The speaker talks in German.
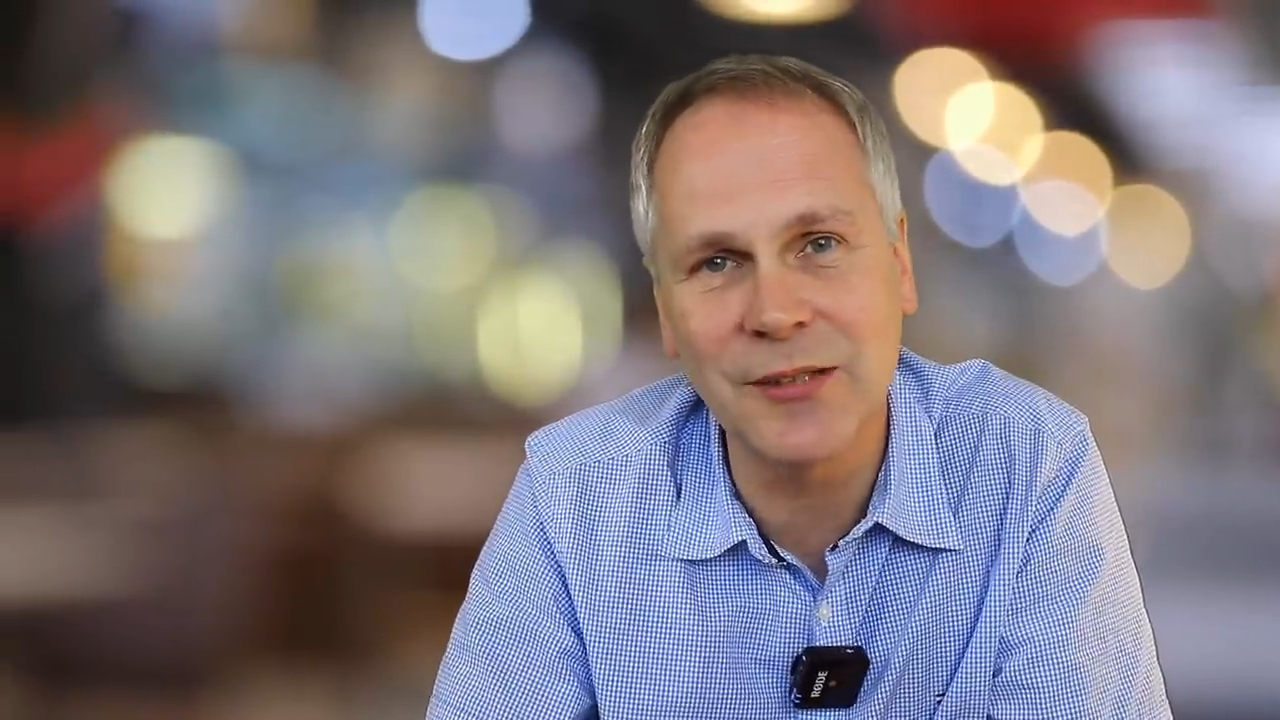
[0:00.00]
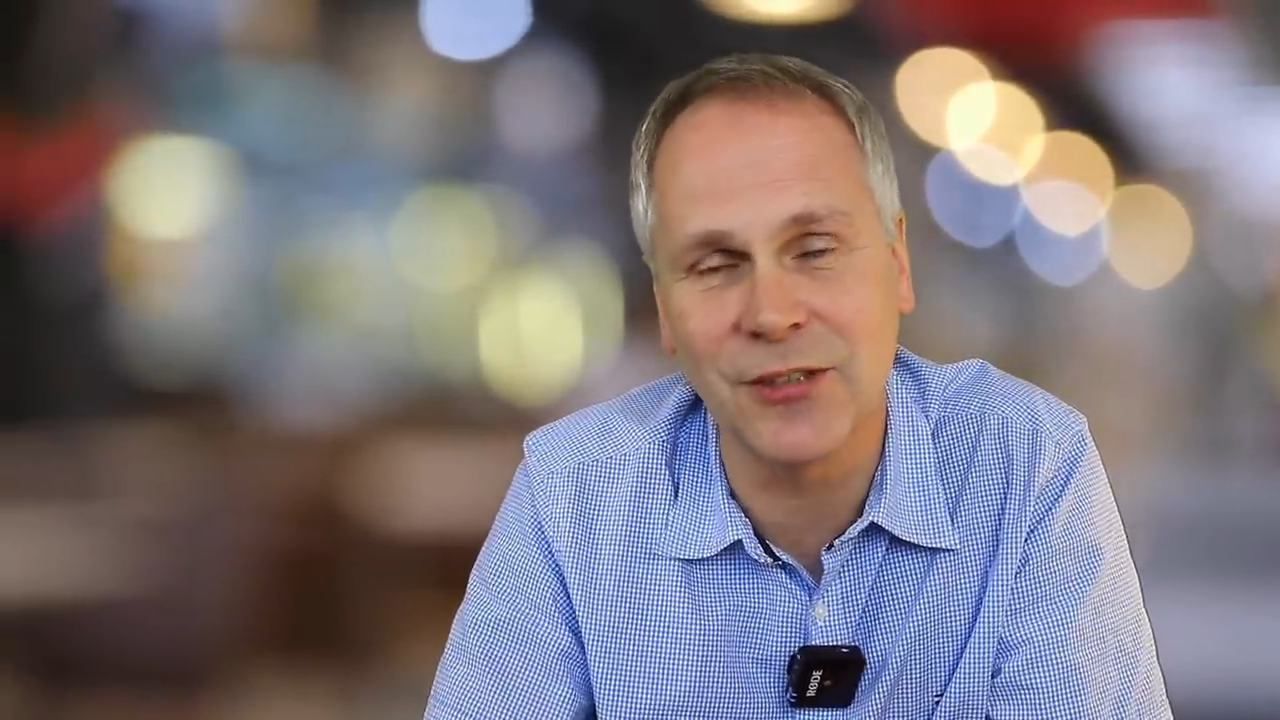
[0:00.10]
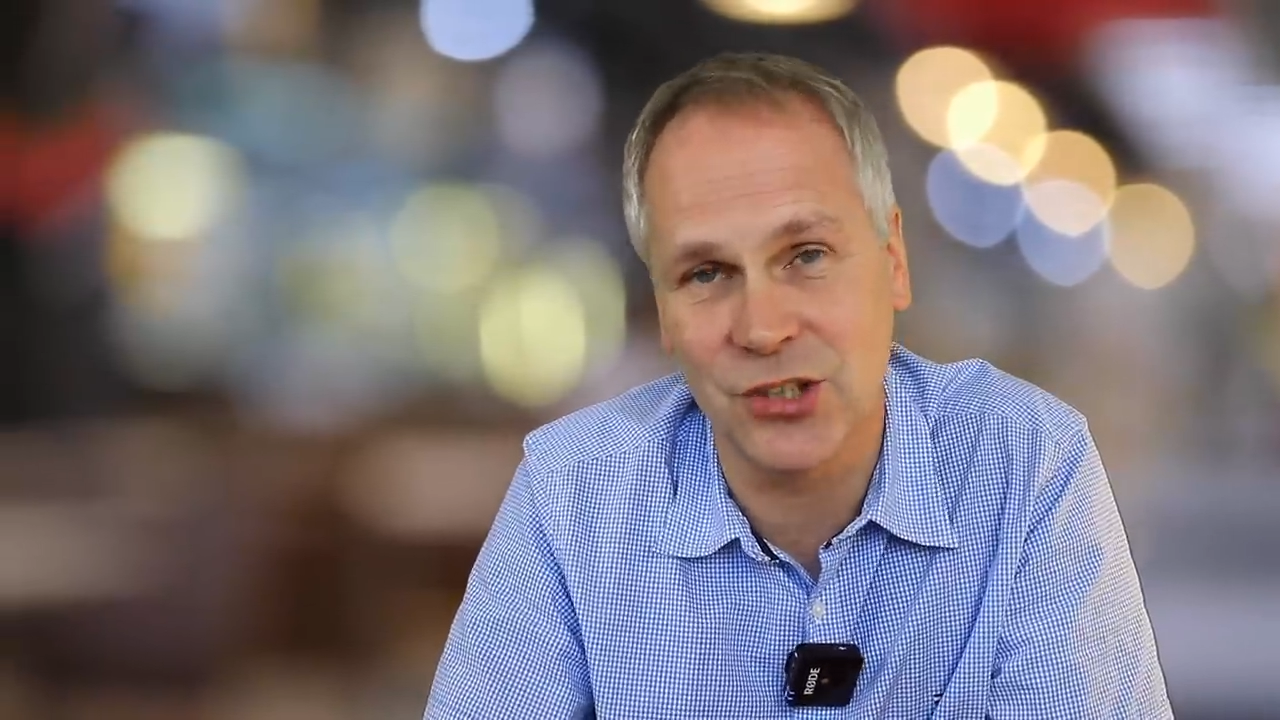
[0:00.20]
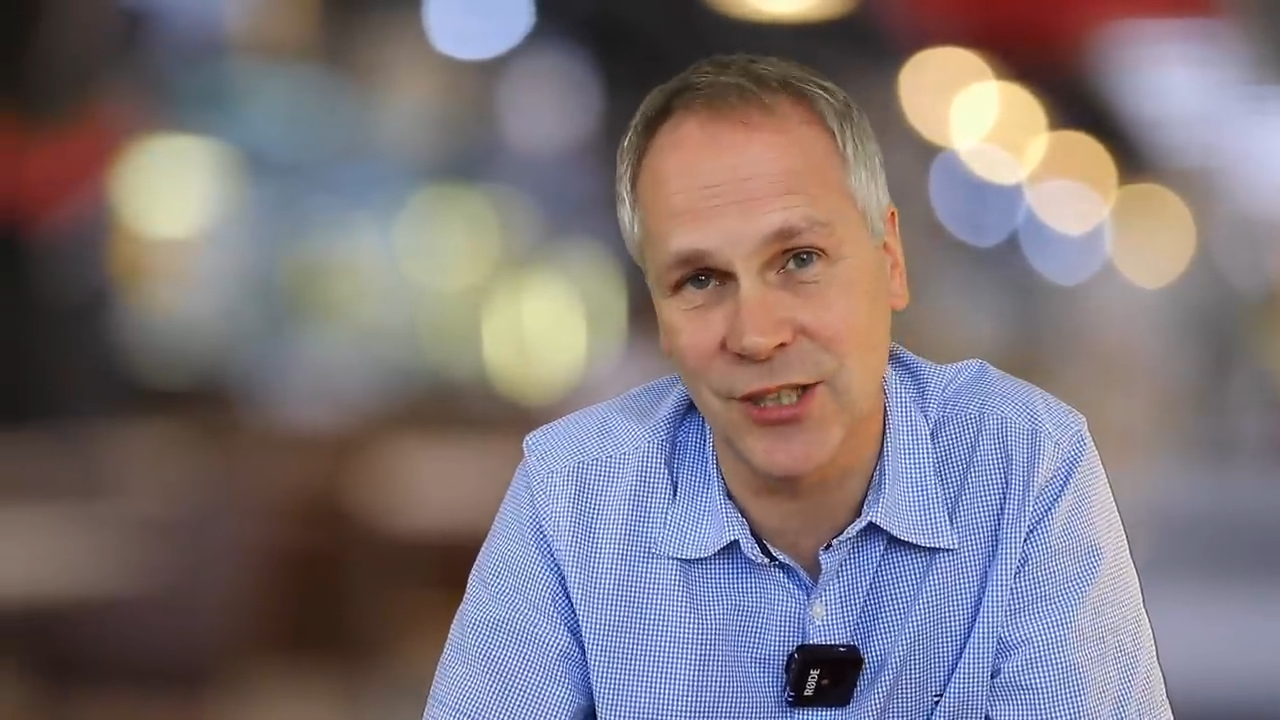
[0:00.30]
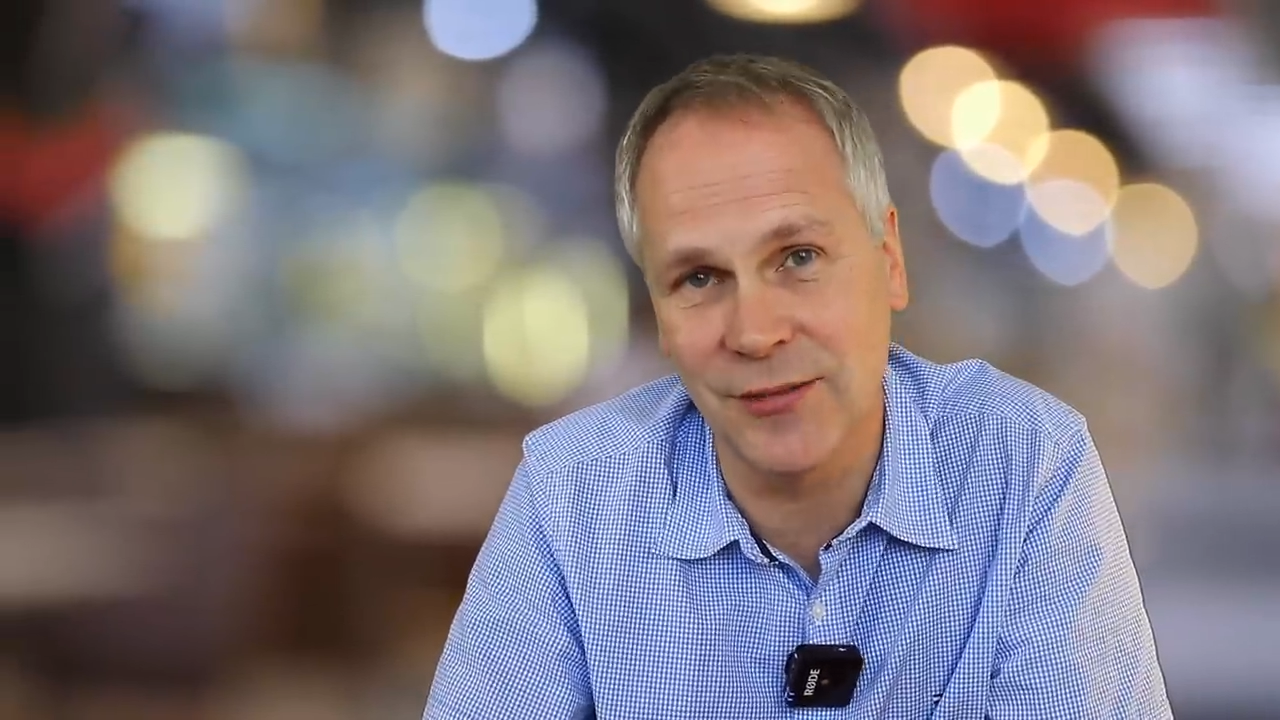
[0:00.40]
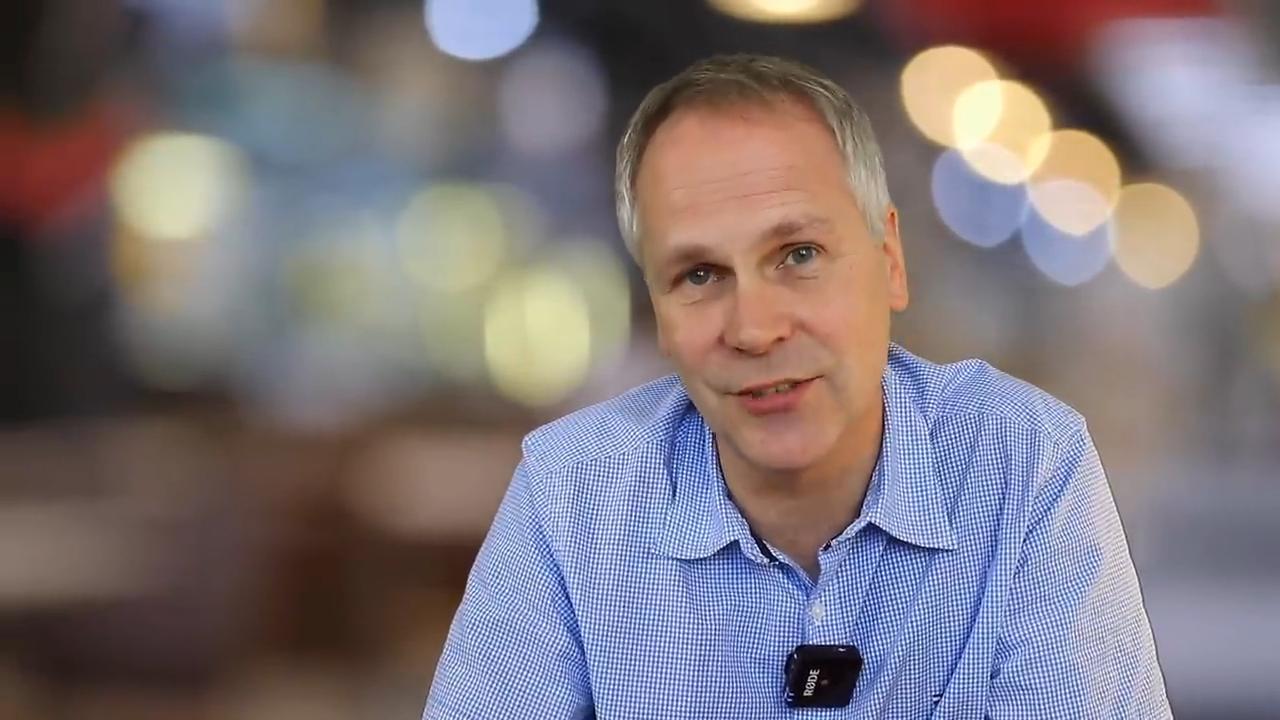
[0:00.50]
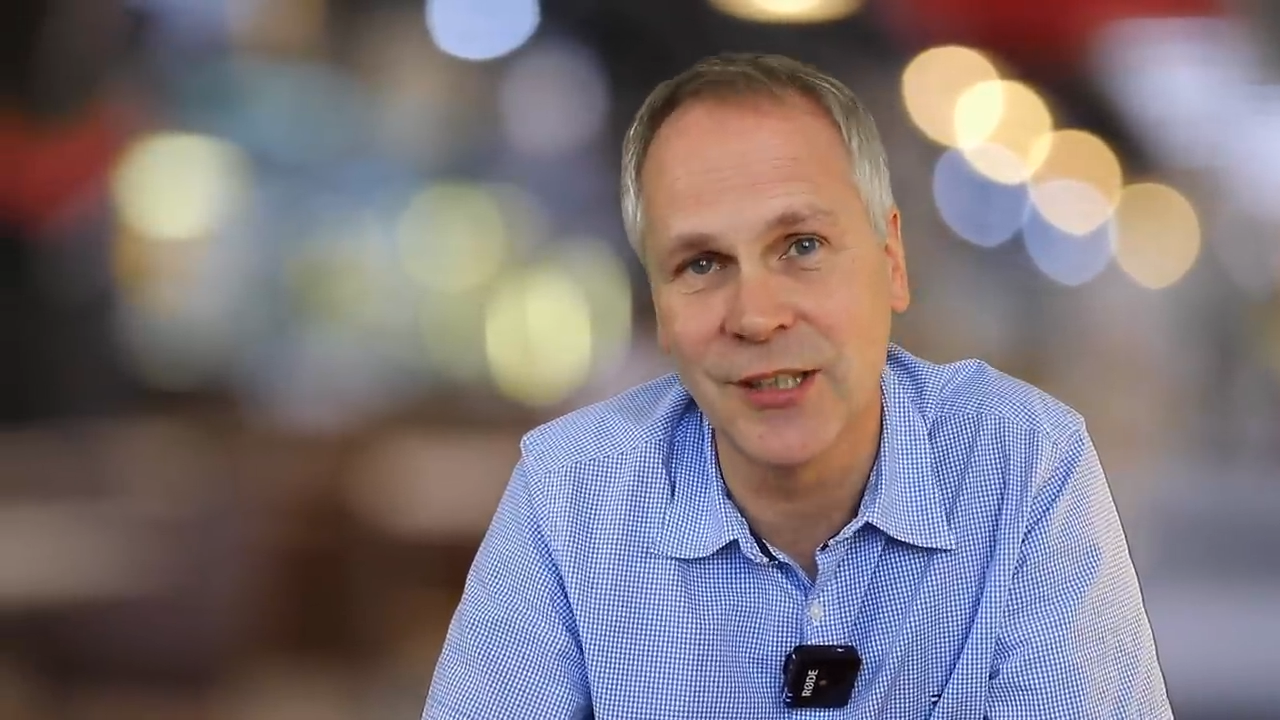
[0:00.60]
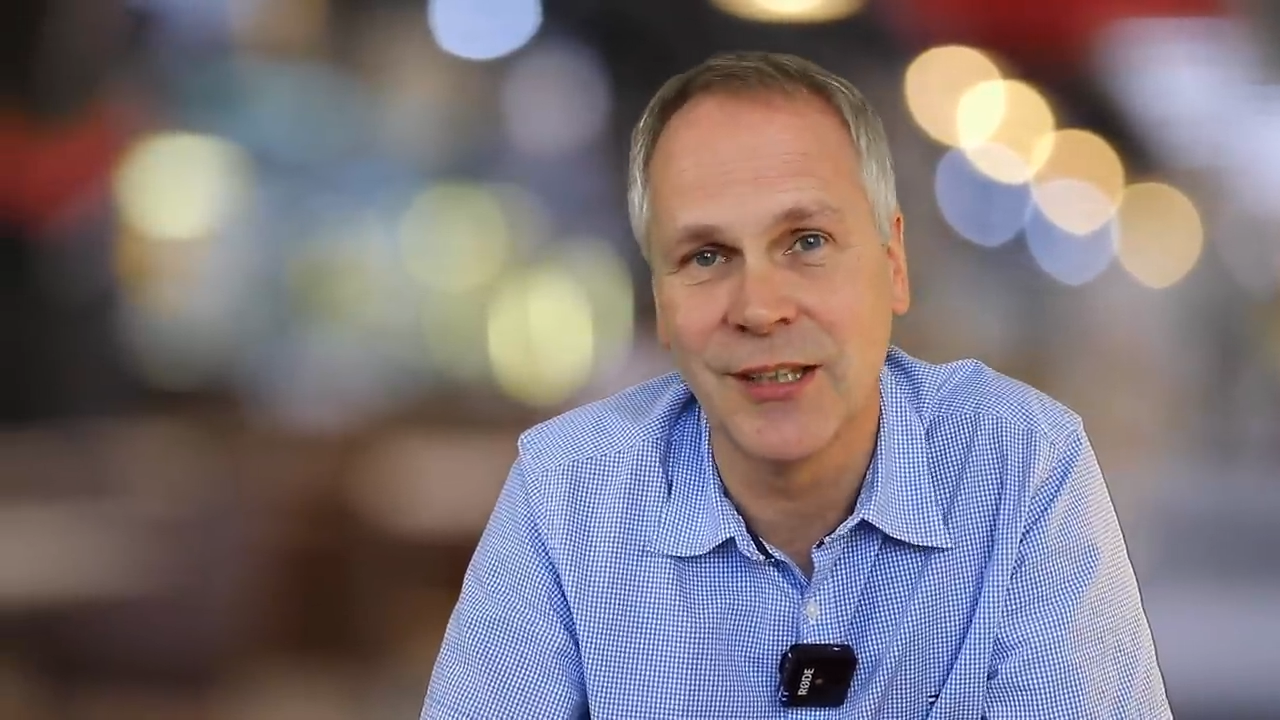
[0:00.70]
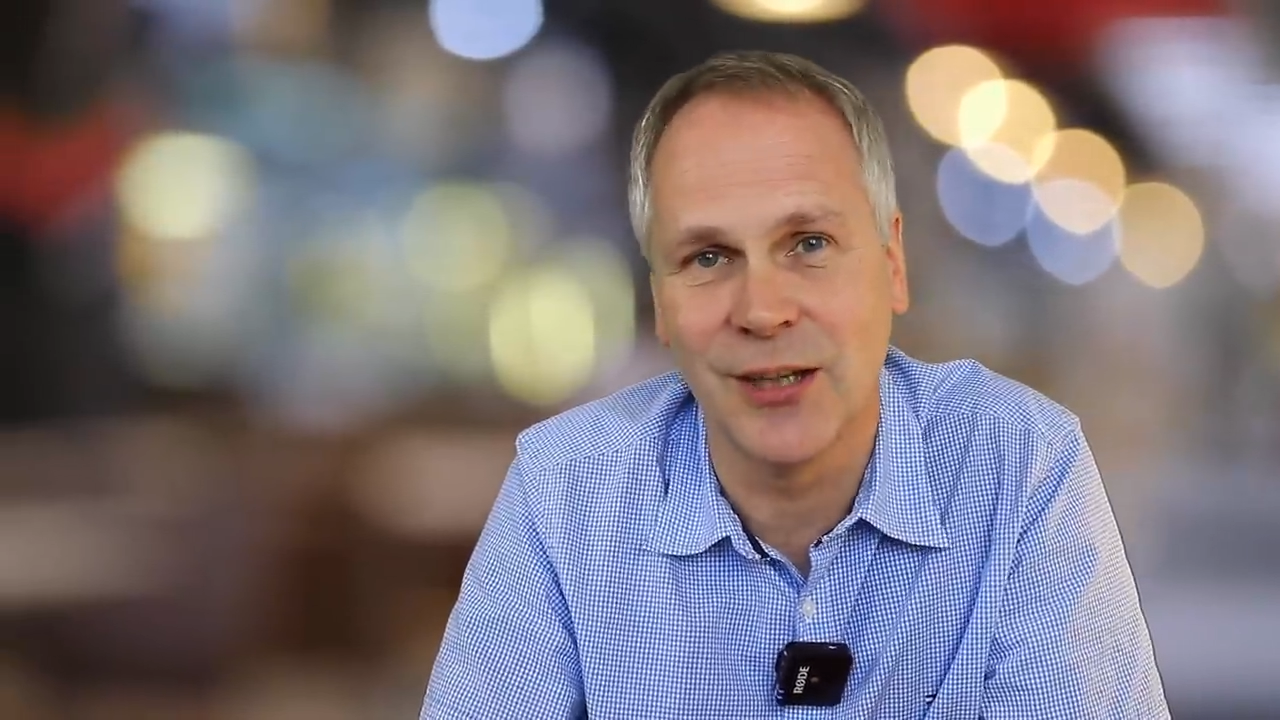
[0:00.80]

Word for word: verschafft,